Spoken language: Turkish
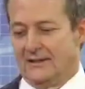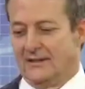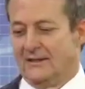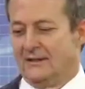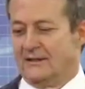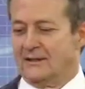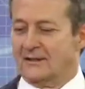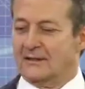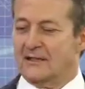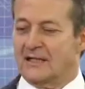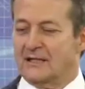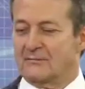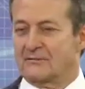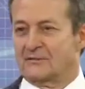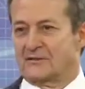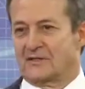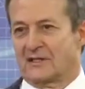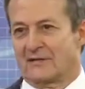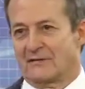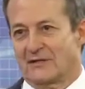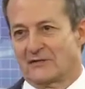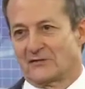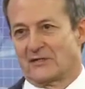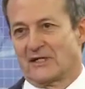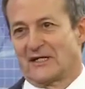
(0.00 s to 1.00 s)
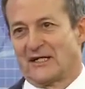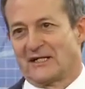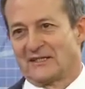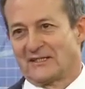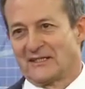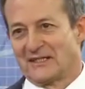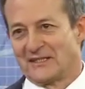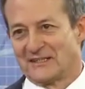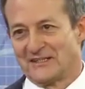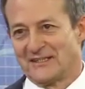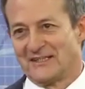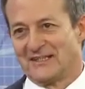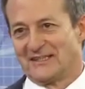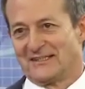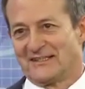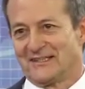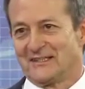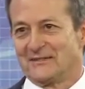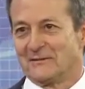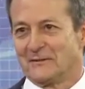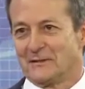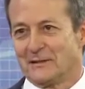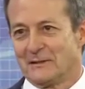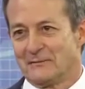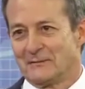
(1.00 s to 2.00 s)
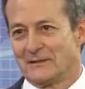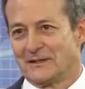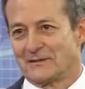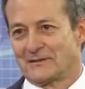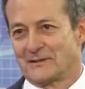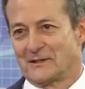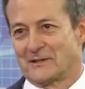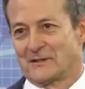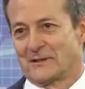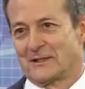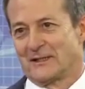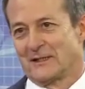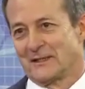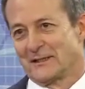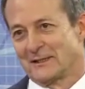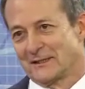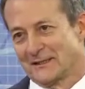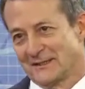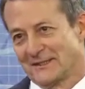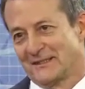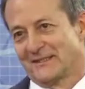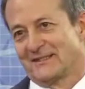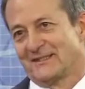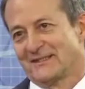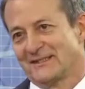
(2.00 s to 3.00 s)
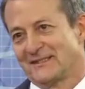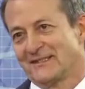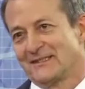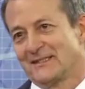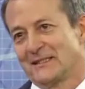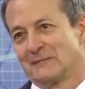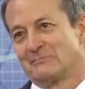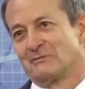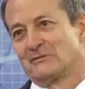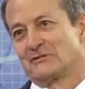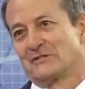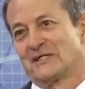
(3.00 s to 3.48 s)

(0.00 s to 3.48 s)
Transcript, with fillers: e, kalbi sevecek kadar değil de o ameliyatı sağlıklı yapacak,